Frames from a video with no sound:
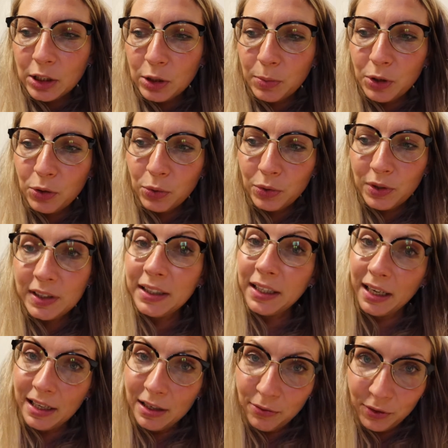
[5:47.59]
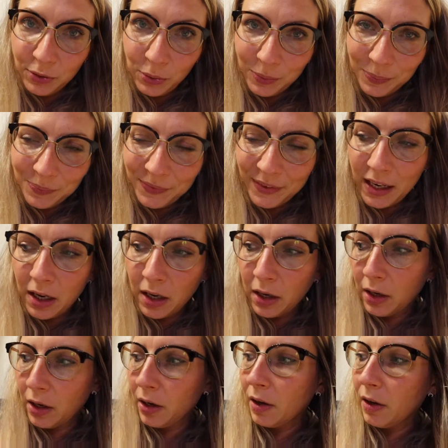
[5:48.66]
mais je suis aussi très lève tôt,
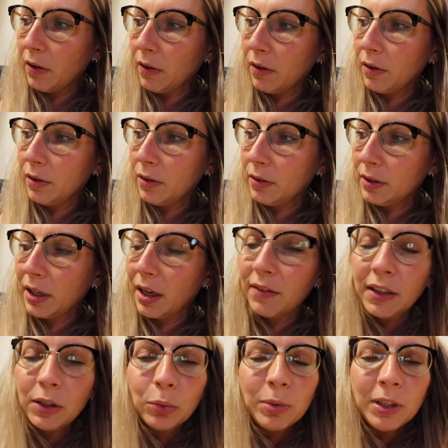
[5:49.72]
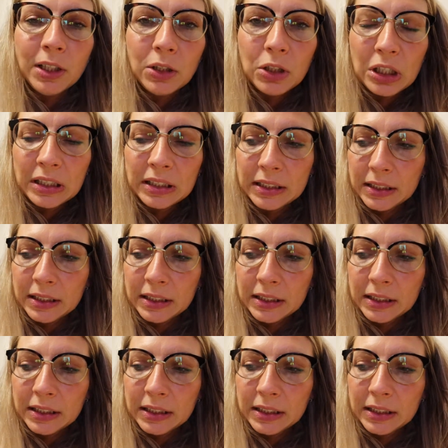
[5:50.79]
euh, travail oblige.